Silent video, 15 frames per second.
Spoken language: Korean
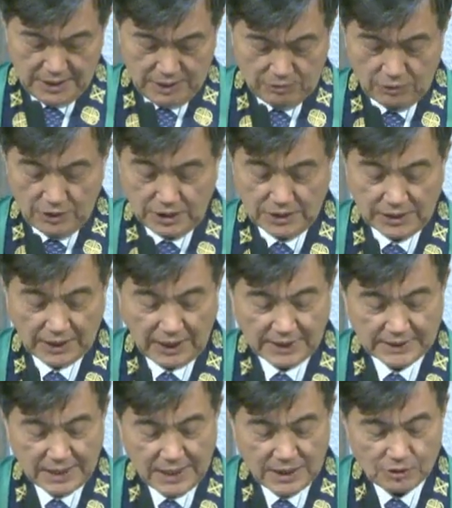우리는
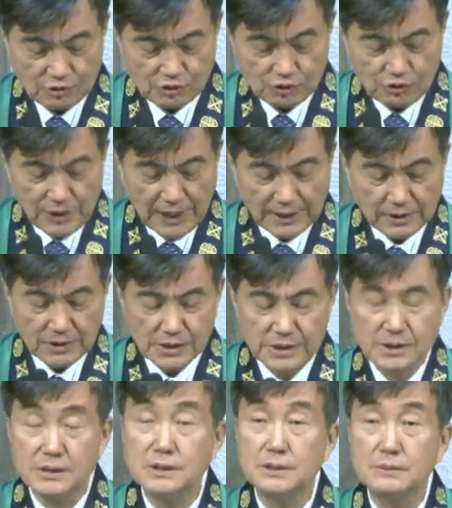가장 중요한
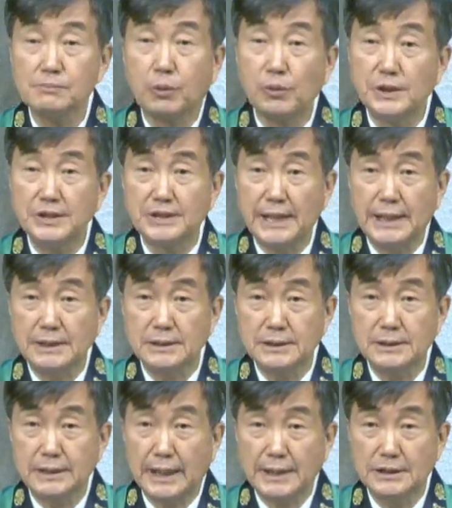것은 보이지
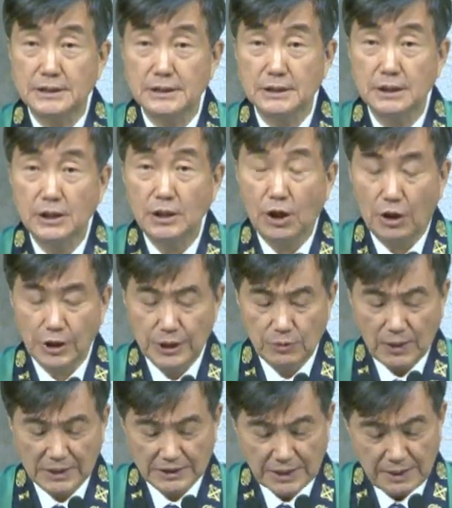않는다는 어린
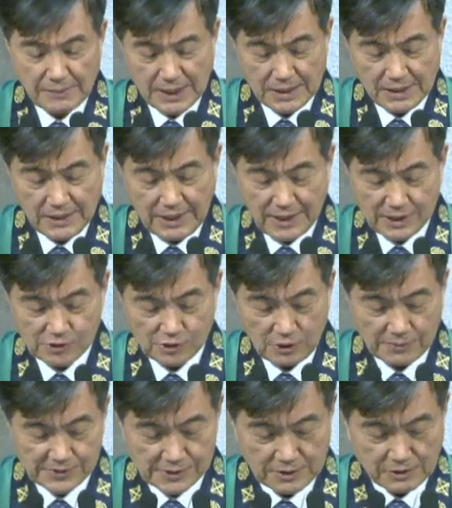왕자의 말을 이해할 수
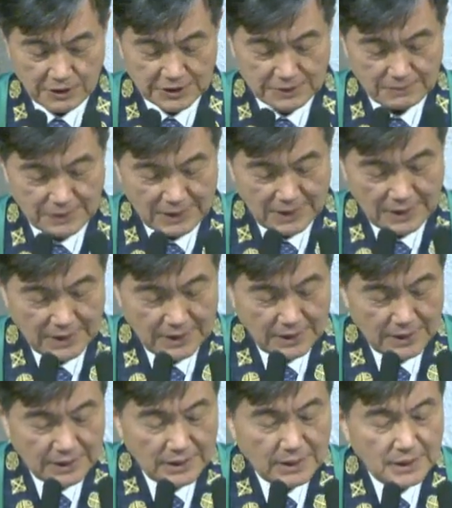없을 것입니다.
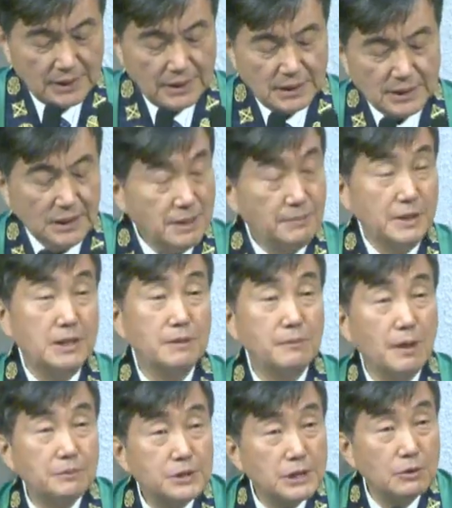이 믿음
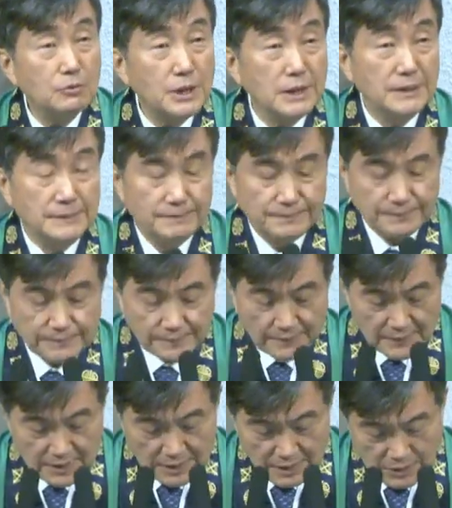없이 우리는
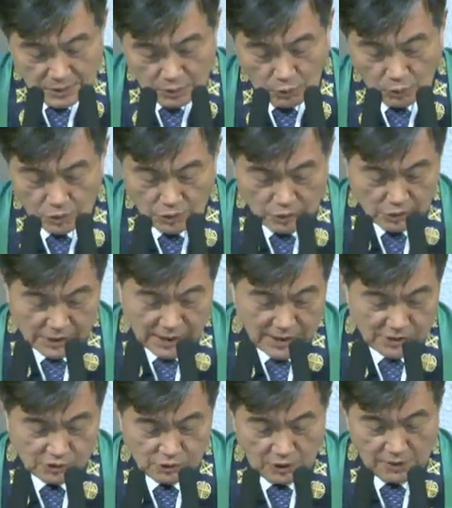돈으로 살 수